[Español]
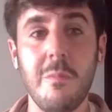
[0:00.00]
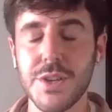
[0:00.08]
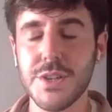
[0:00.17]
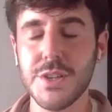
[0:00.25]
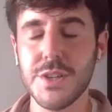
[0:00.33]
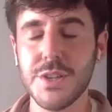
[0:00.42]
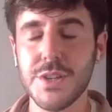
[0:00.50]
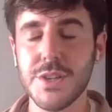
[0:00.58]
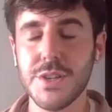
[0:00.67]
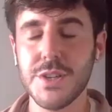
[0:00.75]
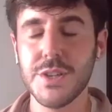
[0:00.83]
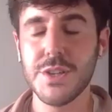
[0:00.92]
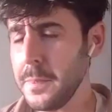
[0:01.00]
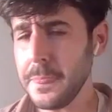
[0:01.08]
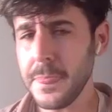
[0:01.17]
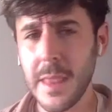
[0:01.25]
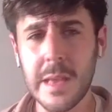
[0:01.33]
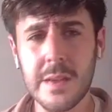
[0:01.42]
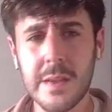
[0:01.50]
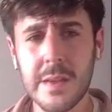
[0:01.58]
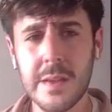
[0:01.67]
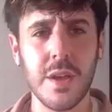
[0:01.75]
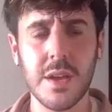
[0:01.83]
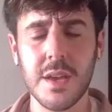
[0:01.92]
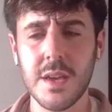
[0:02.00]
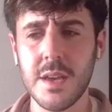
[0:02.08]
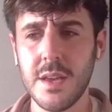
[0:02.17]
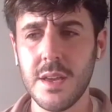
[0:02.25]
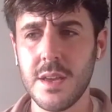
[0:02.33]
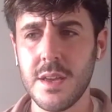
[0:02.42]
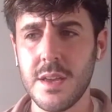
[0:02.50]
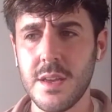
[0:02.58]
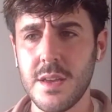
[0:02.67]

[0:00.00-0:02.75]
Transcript: Entonces, sí que es verdad que